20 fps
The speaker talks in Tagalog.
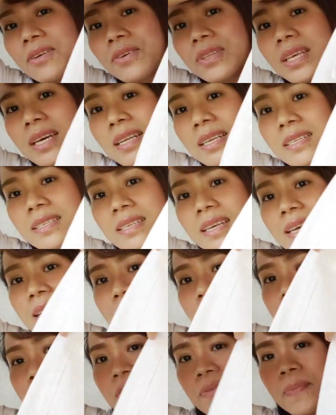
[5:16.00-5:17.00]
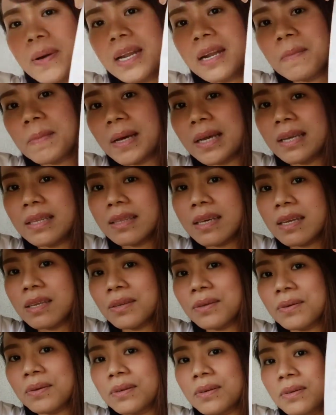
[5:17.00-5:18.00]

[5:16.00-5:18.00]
ko na rin sa inyo para makita nyo.